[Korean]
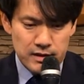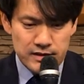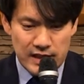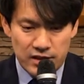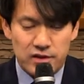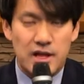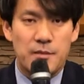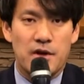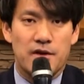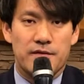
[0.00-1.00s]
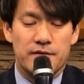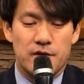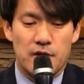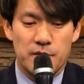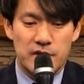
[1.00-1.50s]
자, 그렇다면
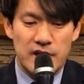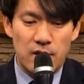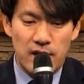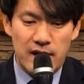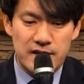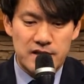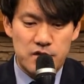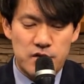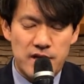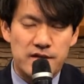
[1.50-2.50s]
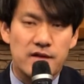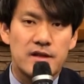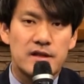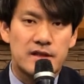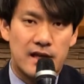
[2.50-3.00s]
여러분, 이와 같이
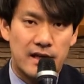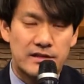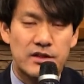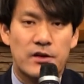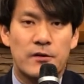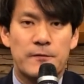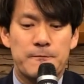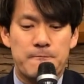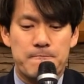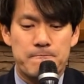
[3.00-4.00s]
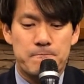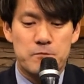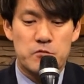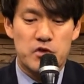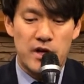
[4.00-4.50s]
최선을 다해서
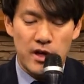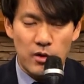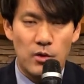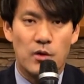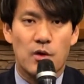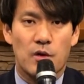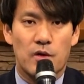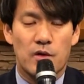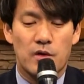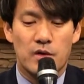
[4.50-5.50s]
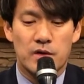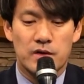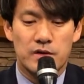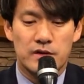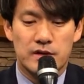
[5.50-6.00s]
최고로
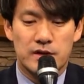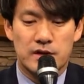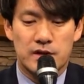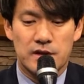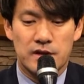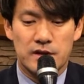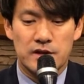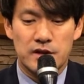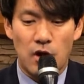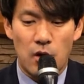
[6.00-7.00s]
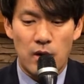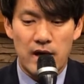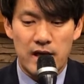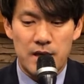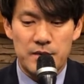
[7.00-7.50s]
그 여호와
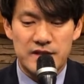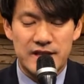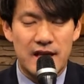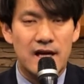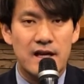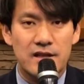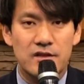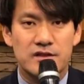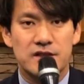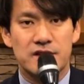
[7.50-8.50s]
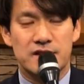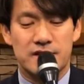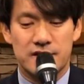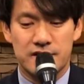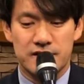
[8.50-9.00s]
하나님을 사랑하는 것은
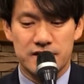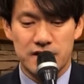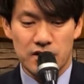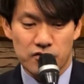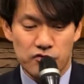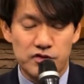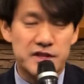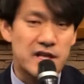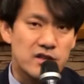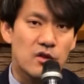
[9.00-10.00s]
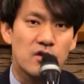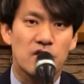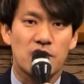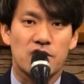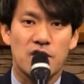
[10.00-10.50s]
구체적으로는
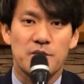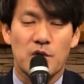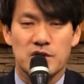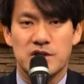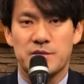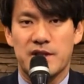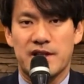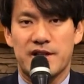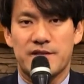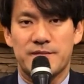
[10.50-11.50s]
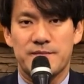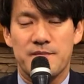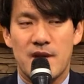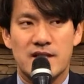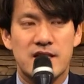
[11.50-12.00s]
어떤 모습일까요?
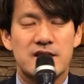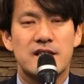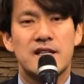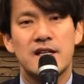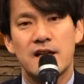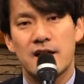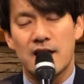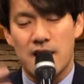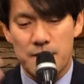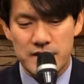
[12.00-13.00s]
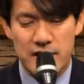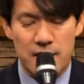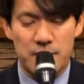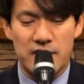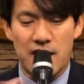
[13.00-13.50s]
사실 하나님을
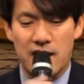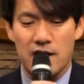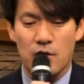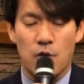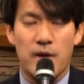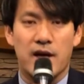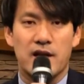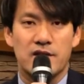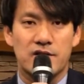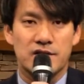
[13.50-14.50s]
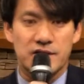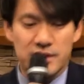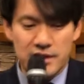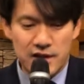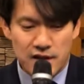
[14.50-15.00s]
사랑합니다 라고 고백하는
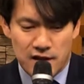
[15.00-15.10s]
것은